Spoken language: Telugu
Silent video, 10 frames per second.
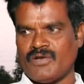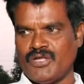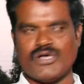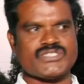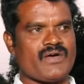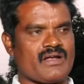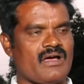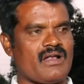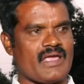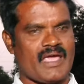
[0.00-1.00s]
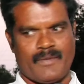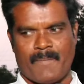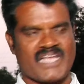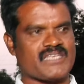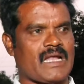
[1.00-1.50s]
నియోజకవర్గానికి
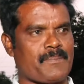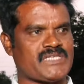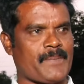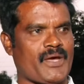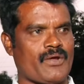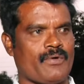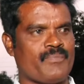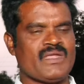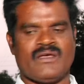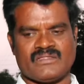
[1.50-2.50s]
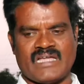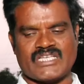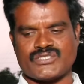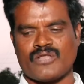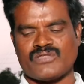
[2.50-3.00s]
బాధ్యతలు అప్పచెప్పారు తన
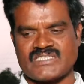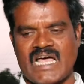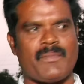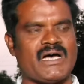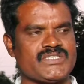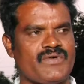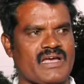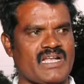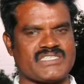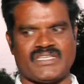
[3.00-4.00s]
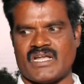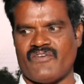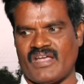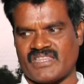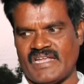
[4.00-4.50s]
సొంత సామాజిక వర్గానికి చెందిన
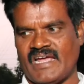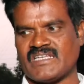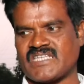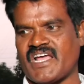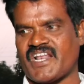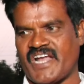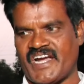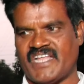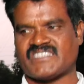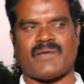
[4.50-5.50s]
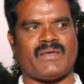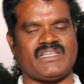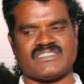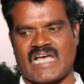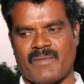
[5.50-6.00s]
వ్యక్తినైనా సరే రెడ్డి
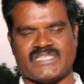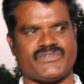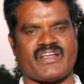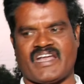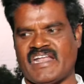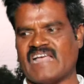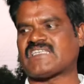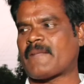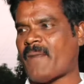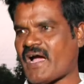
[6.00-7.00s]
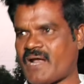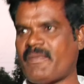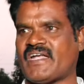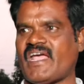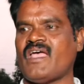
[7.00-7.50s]
సంబంధించిన సామాజిక వర్గ అయినా సరే పక్కన
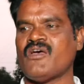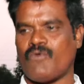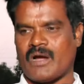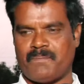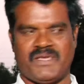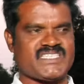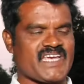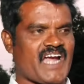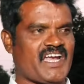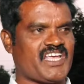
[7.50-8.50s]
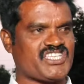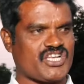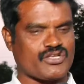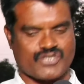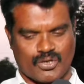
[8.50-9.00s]
పెట్టి ఒక బీసీ క్యాండిడేట్కి
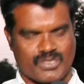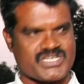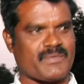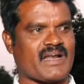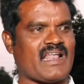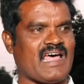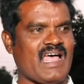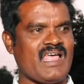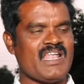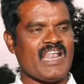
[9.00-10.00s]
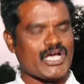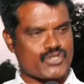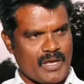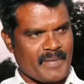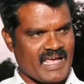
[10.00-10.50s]
ఇచ్చినందుకు సంతోషపడాలా
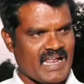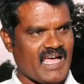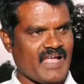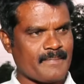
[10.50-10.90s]
అసూయపడాలా